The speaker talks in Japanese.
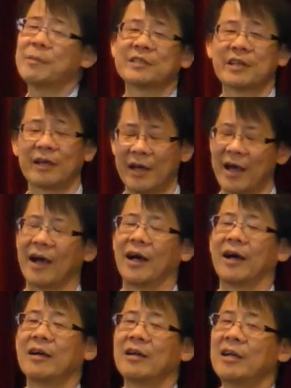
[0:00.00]
かりません
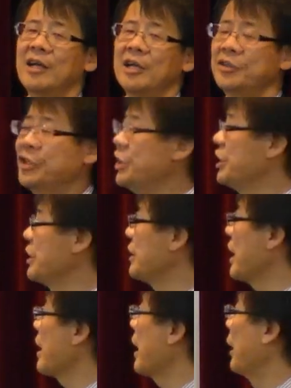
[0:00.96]
が
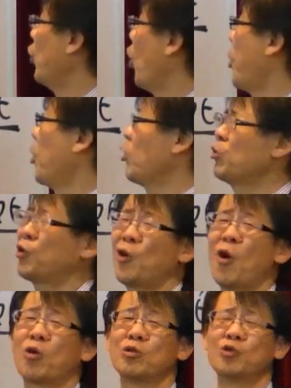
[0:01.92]
人間が登る
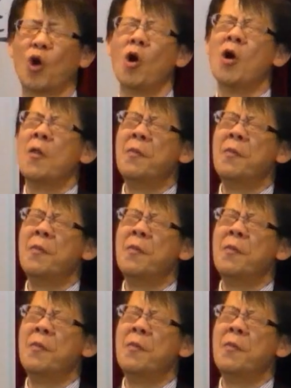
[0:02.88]
努力の